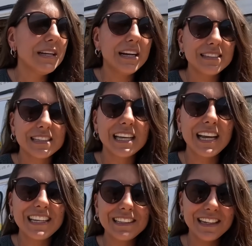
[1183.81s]
Así que
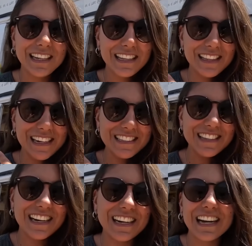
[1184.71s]
ahí están atrás
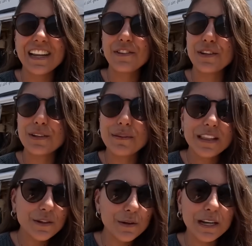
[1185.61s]
arreglando y viendo,